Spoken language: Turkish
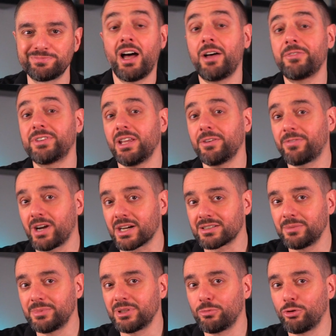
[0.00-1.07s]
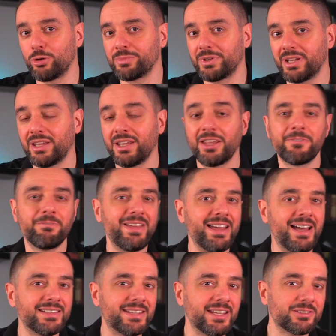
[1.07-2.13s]
Haftaya farklı bir bölümde
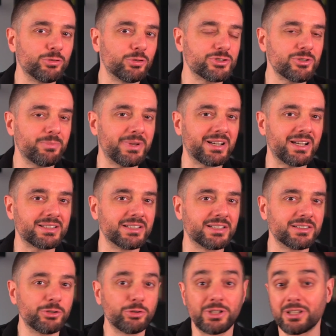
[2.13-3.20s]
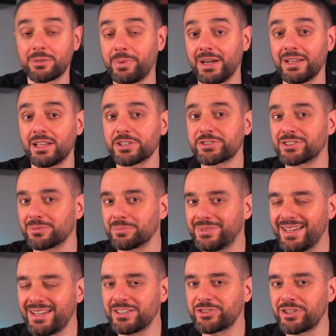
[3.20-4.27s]
veya teknoloji meraklarına yönelik paylaştığım
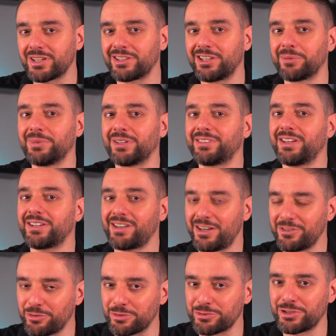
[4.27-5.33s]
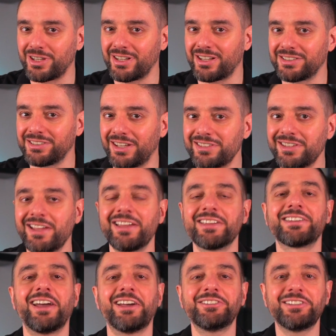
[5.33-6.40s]
diğer içeriklerimde tekrar görüşene kadar
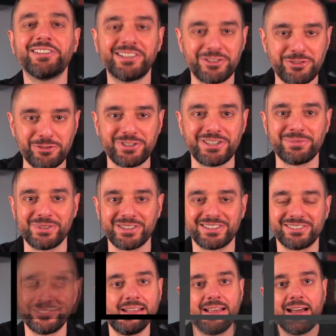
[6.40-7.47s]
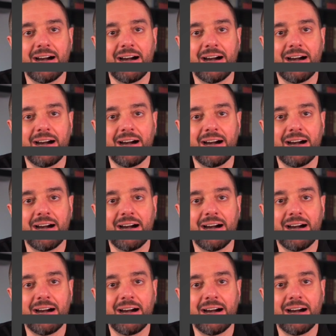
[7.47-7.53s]
kendinize çok iyi bakın.